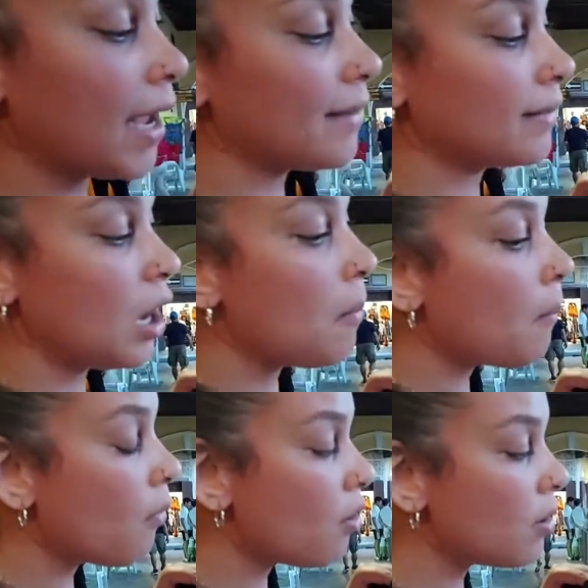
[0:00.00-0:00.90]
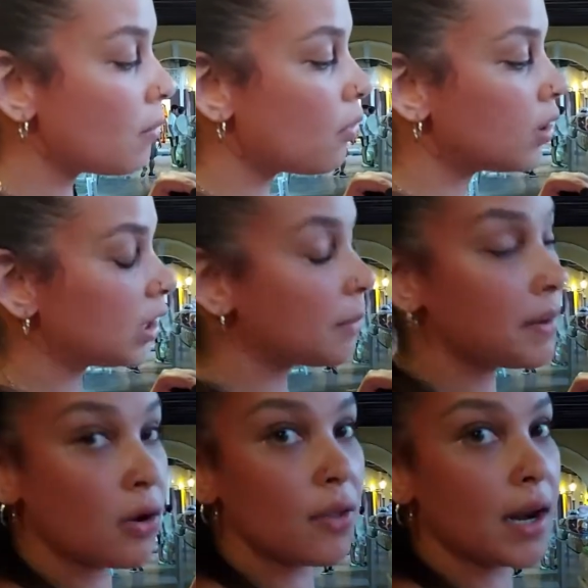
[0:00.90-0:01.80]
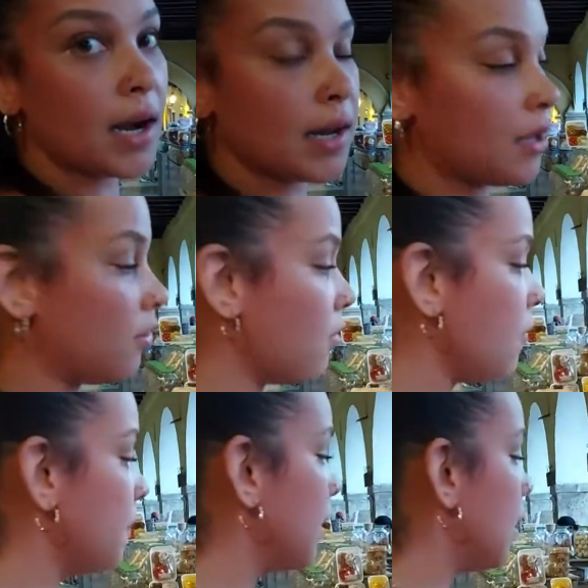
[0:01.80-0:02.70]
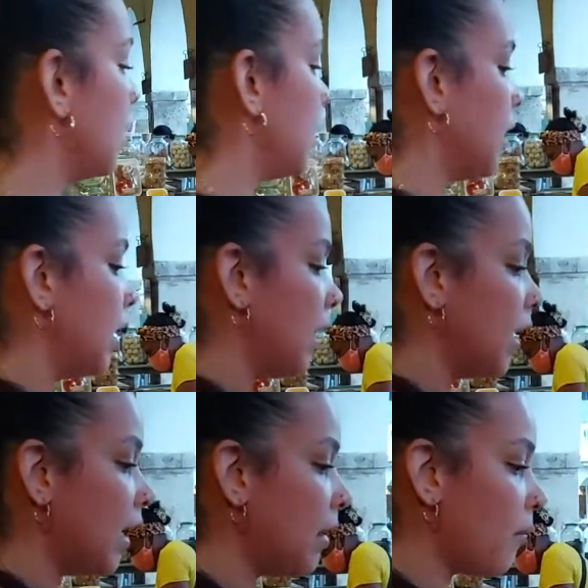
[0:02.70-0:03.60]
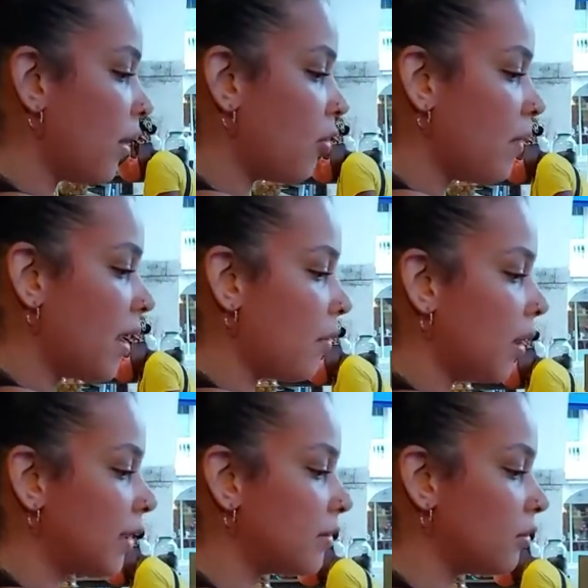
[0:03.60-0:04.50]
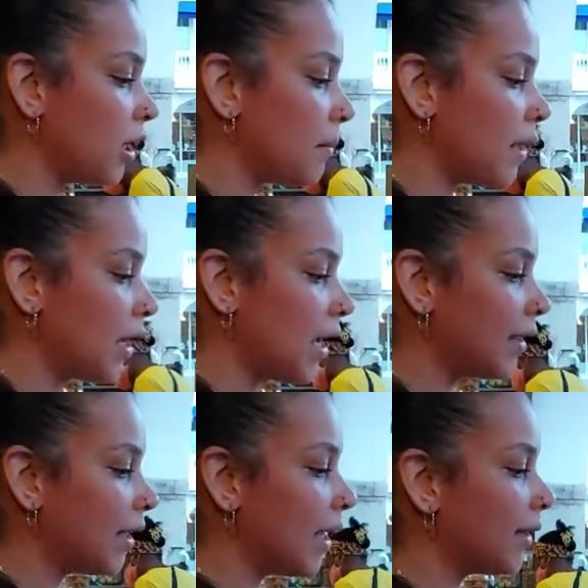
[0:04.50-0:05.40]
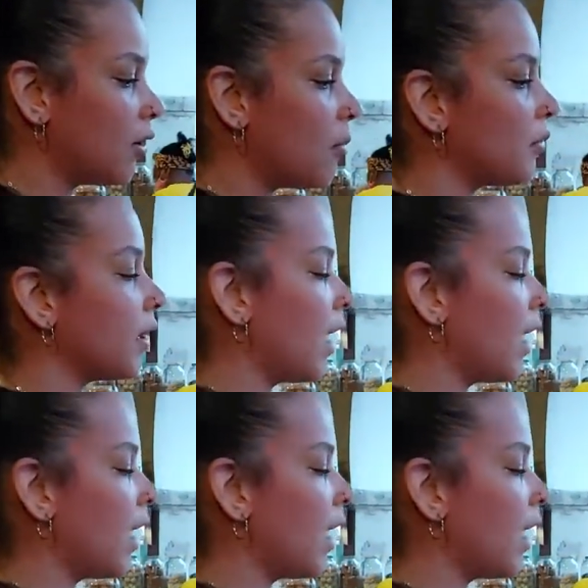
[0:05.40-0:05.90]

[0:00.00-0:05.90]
que es muy, muy típico de la región. Y bueno, me llamó la atención también este. ¿Este cómo se